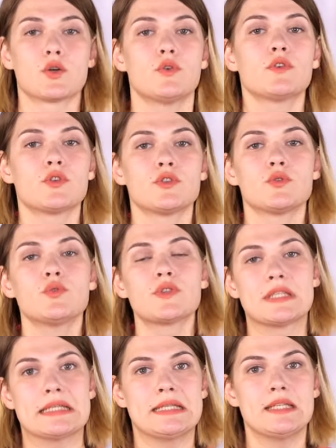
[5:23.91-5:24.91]
Такого рода
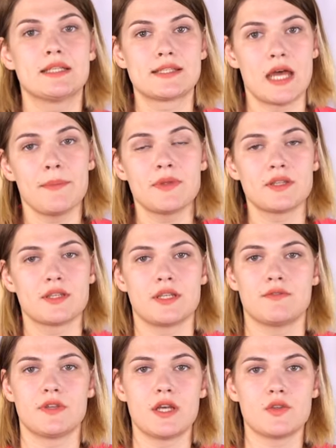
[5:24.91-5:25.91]
курсы и
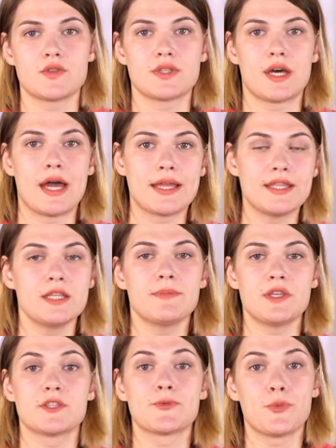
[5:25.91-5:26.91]
экзамены являются
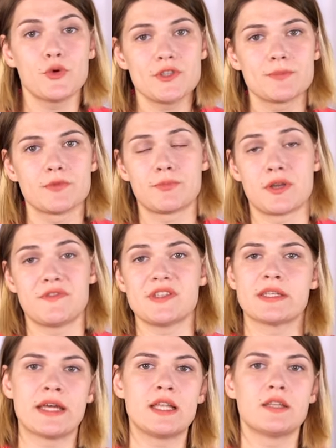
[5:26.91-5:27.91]
одним из способов
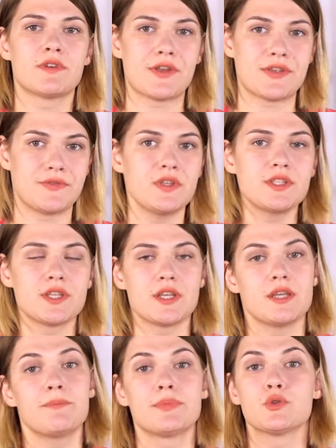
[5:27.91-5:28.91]
профессионального развития
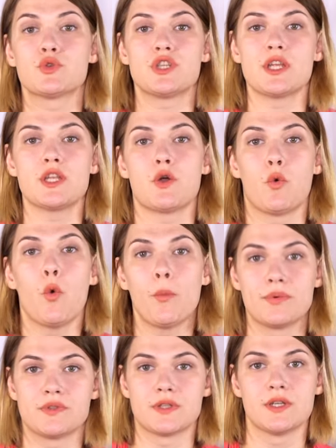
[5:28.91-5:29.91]
и получения
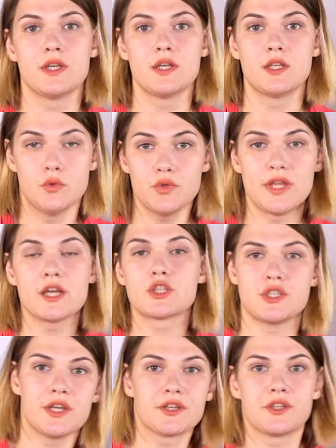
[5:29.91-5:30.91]
опыта. Ну и
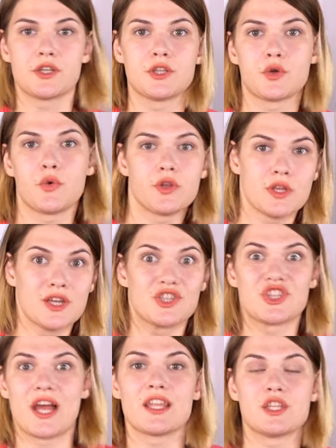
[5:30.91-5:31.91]
также некоторый такой
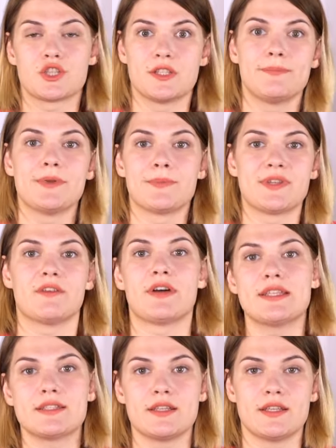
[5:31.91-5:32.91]
челлендж для
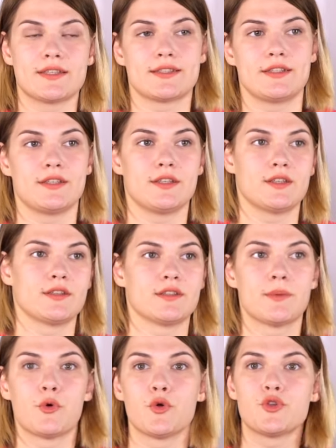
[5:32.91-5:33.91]
преподавателей, если
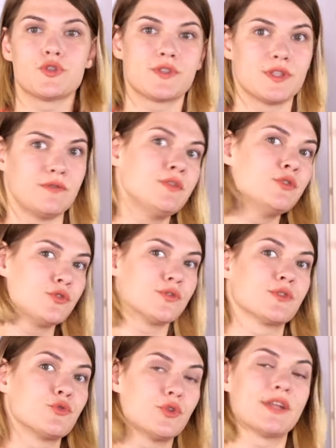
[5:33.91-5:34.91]
нам хочется
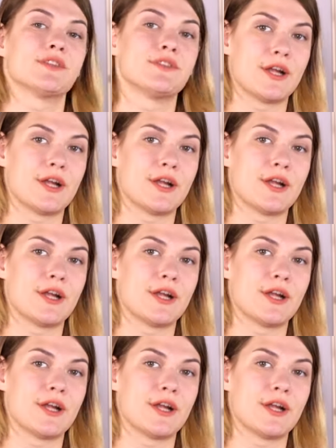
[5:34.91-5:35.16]
двигаться куда-то